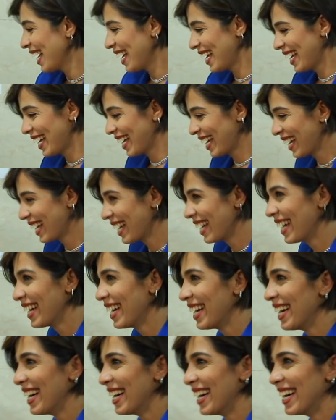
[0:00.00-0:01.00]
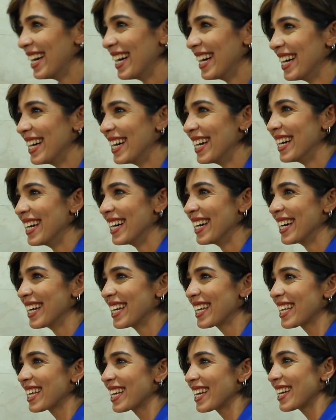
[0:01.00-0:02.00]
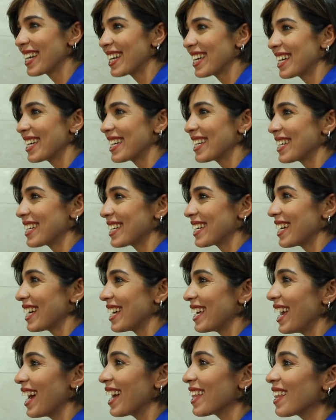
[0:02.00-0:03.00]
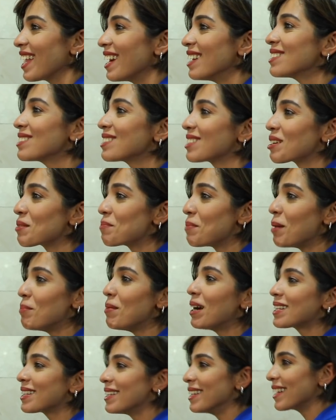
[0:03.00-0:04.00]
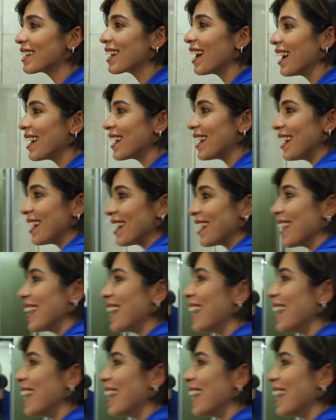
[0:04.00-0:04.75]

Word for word: انا وينك تروحين مره الاندلس يلا انطر بمتنك انا